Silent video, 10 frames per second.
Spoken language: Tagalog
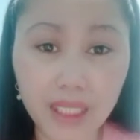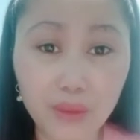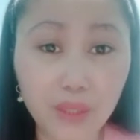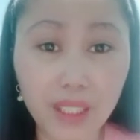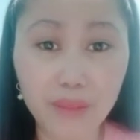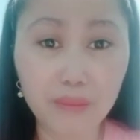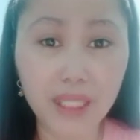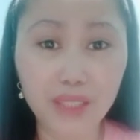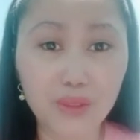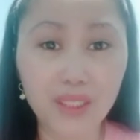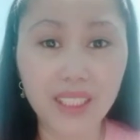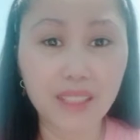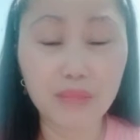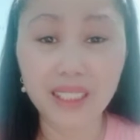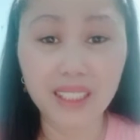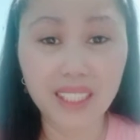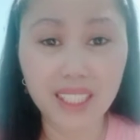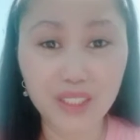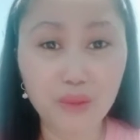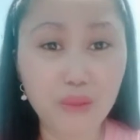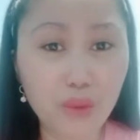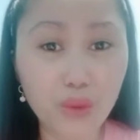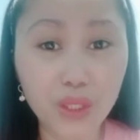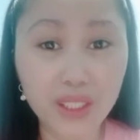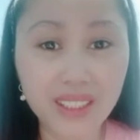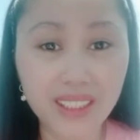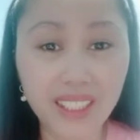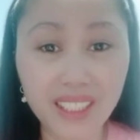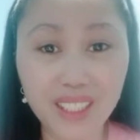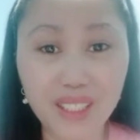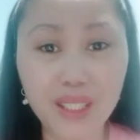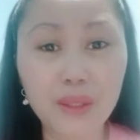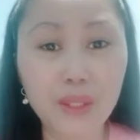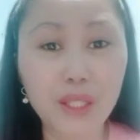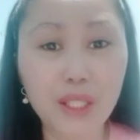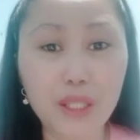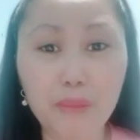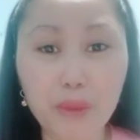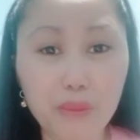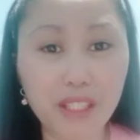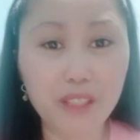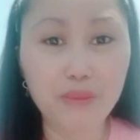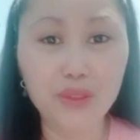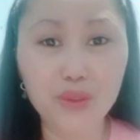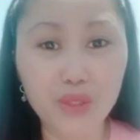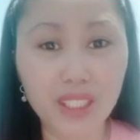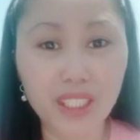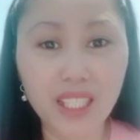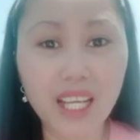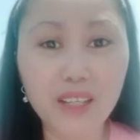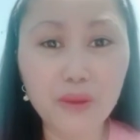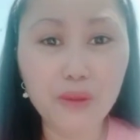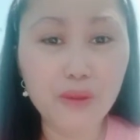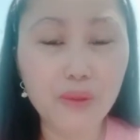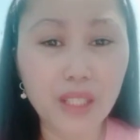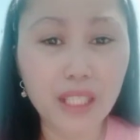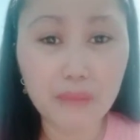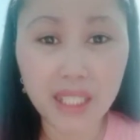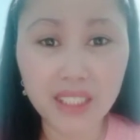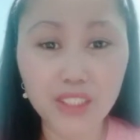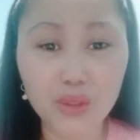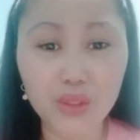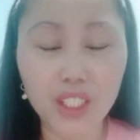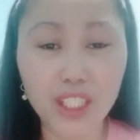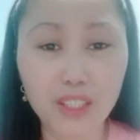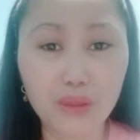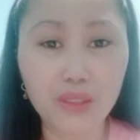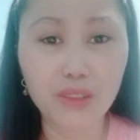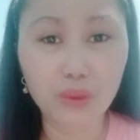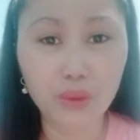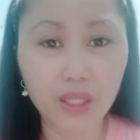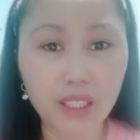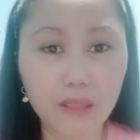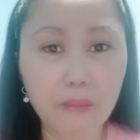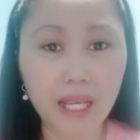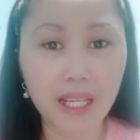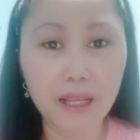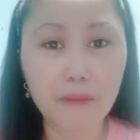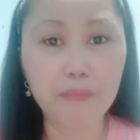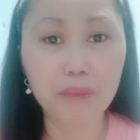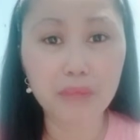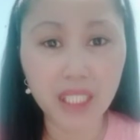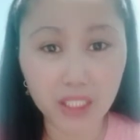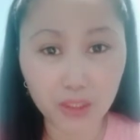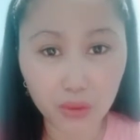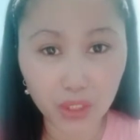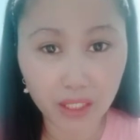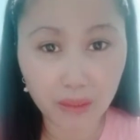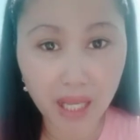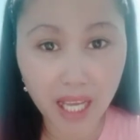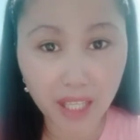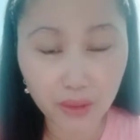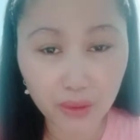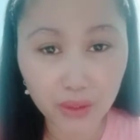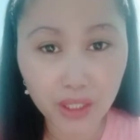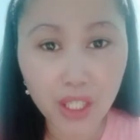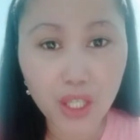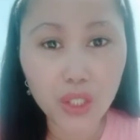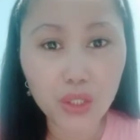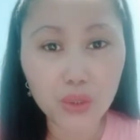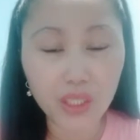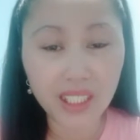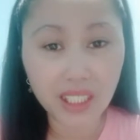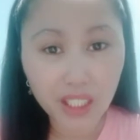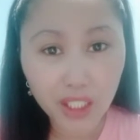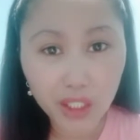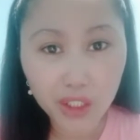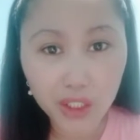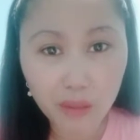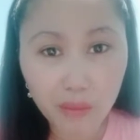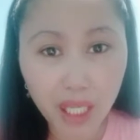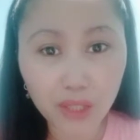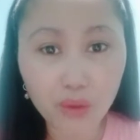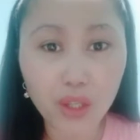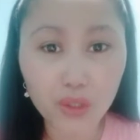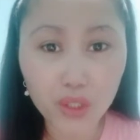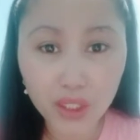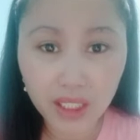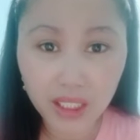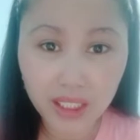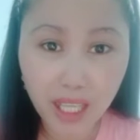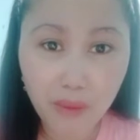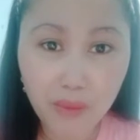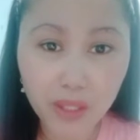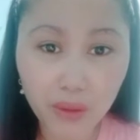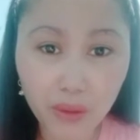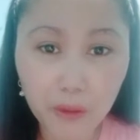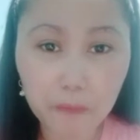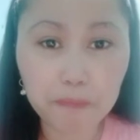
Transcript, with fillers: kung uh, paano nila binigkas yung mga words talagang napipilipit yung dila ko kung ilang beses ko siyang inulit-ulit para mabigkas ko siya ng maayos so in English naman kung ano yung sinasabi ko